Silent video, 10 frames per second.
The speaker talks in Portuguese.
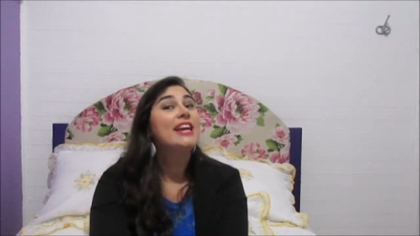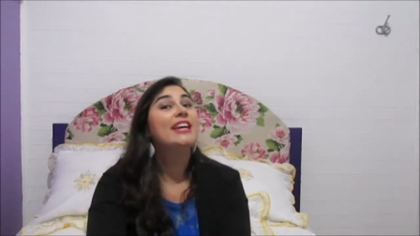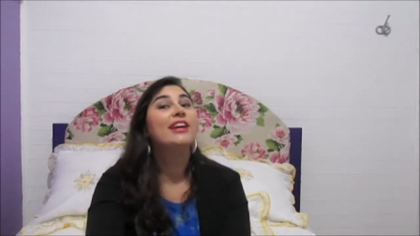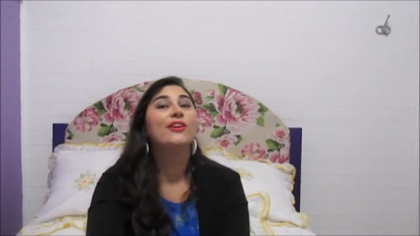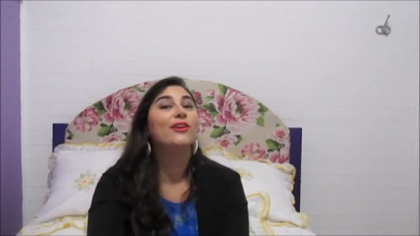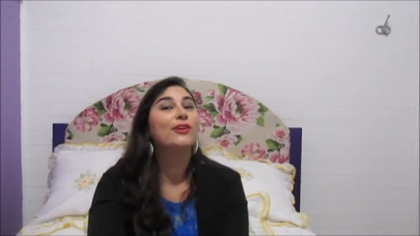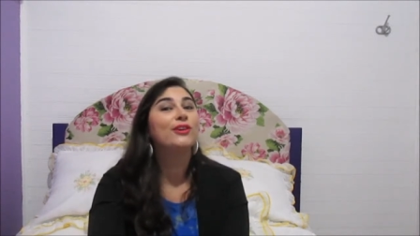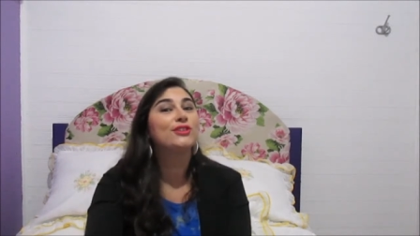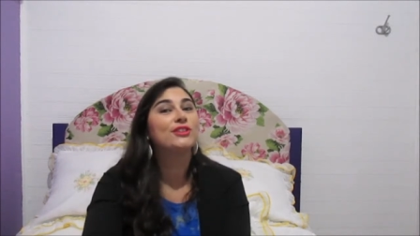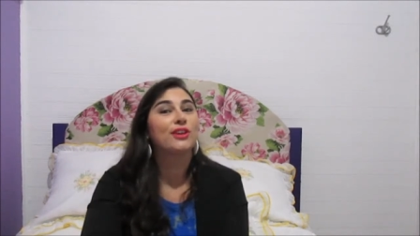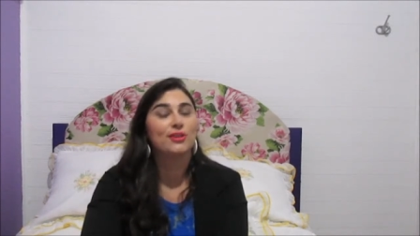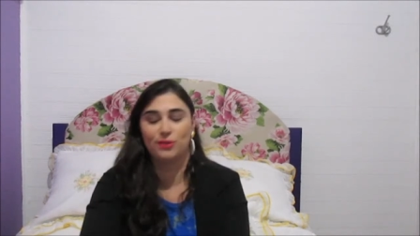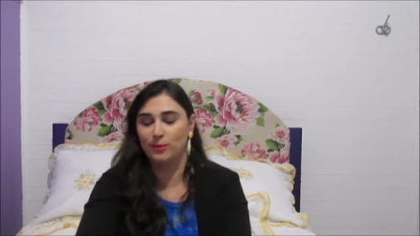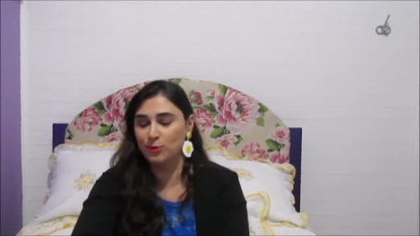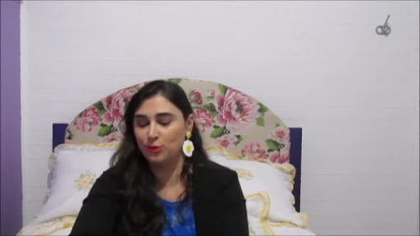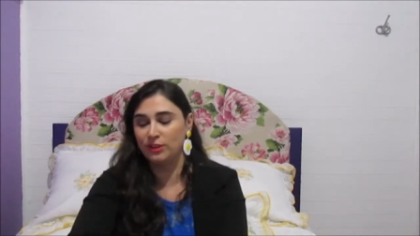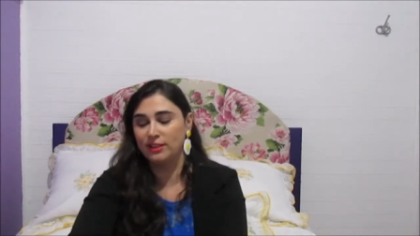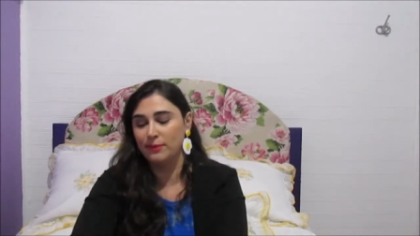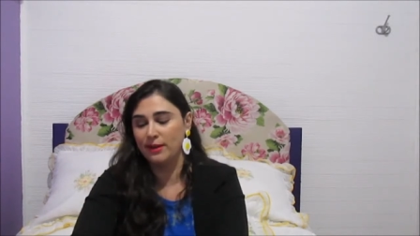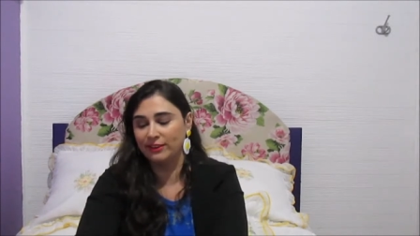E hoje nós vamos
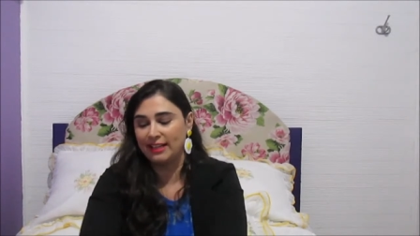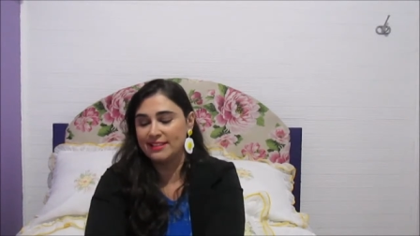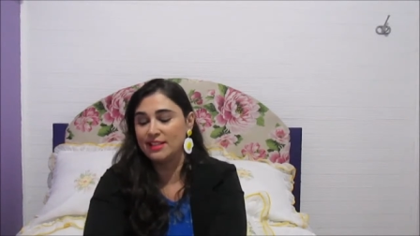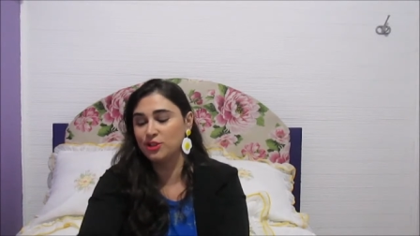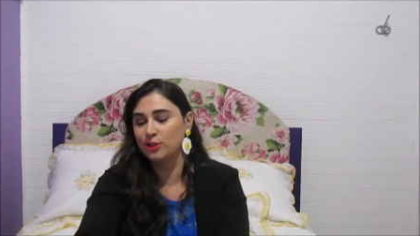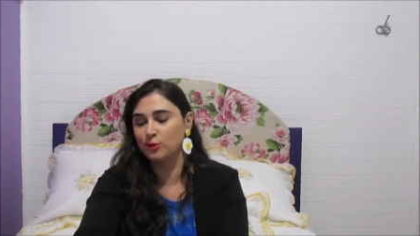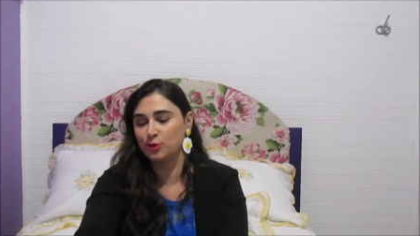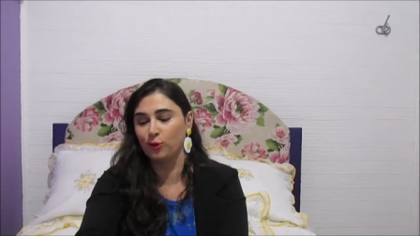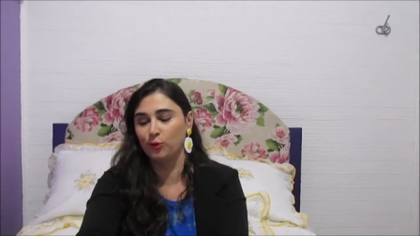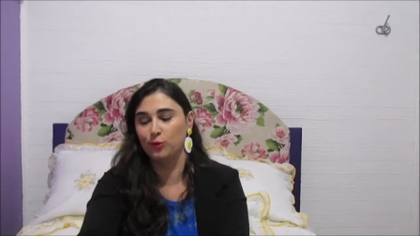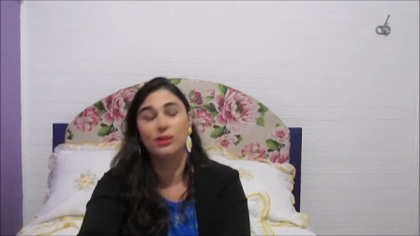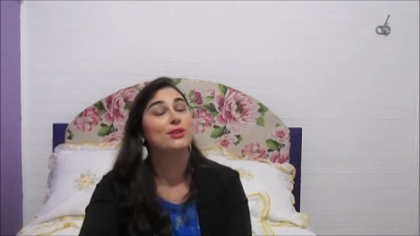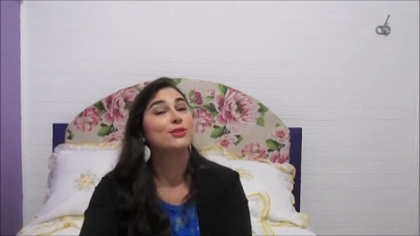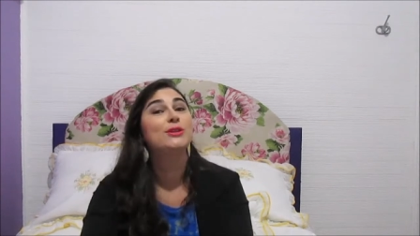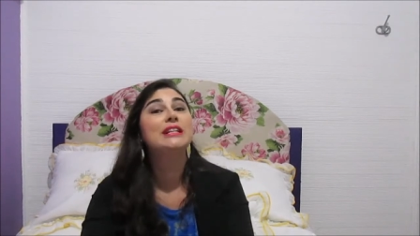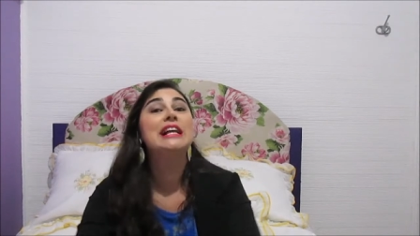vir meio atrasadinhos com o vídeo